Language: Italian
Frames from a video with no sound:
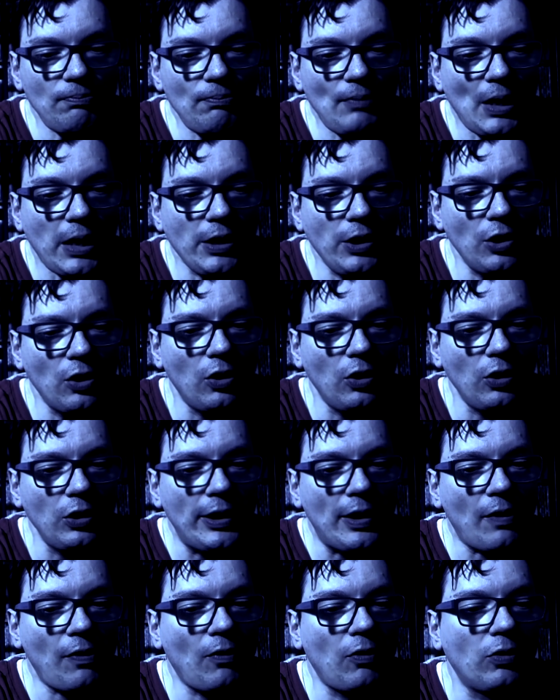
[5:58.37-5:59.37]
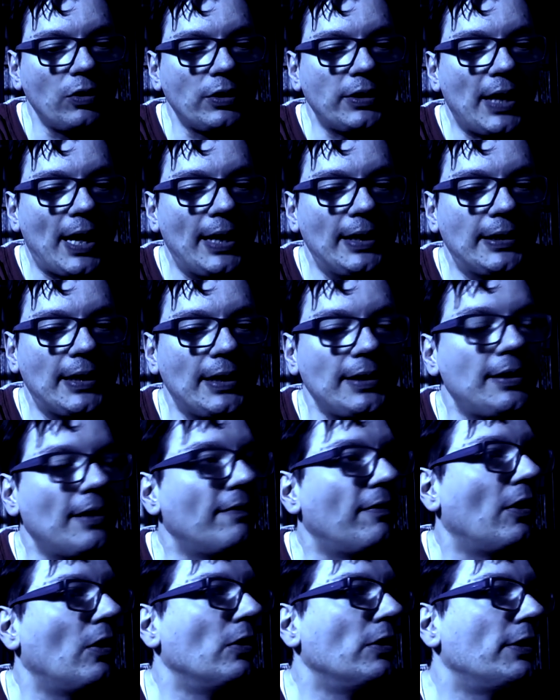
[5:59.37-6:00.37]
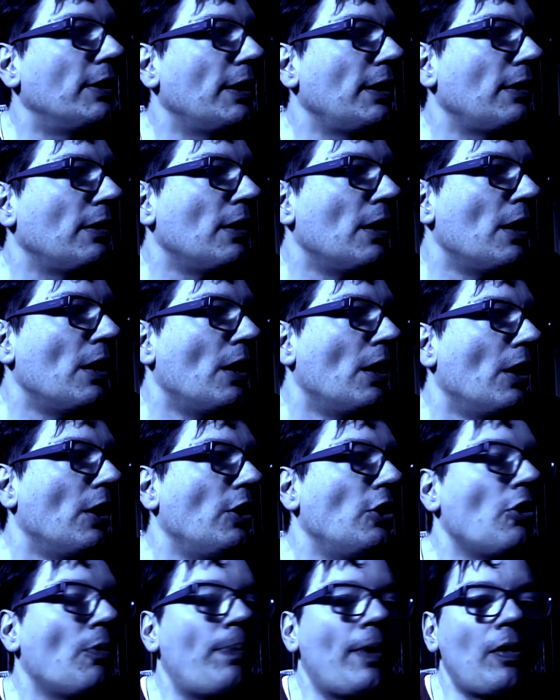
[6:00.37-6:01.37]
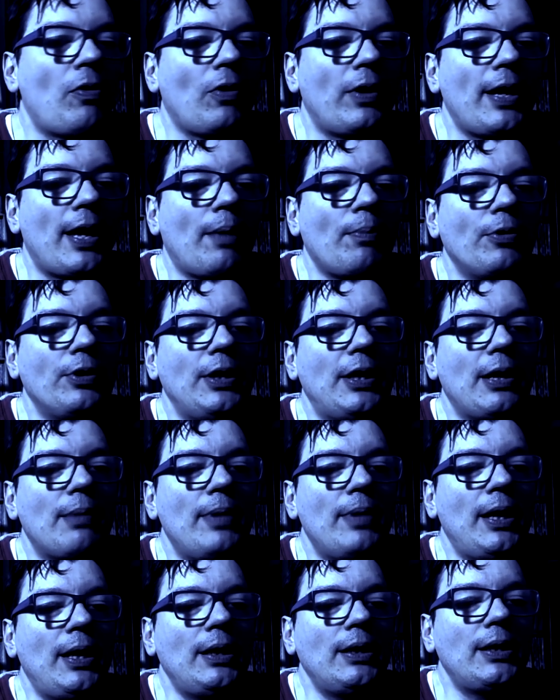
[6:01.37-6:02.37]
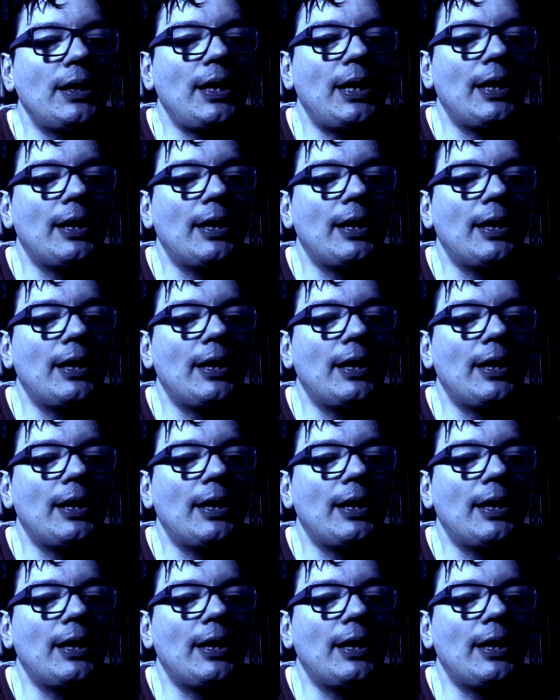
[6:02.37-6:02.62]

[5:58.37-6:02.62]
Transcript: io li ascoltai tante volte io penso che armonicamente e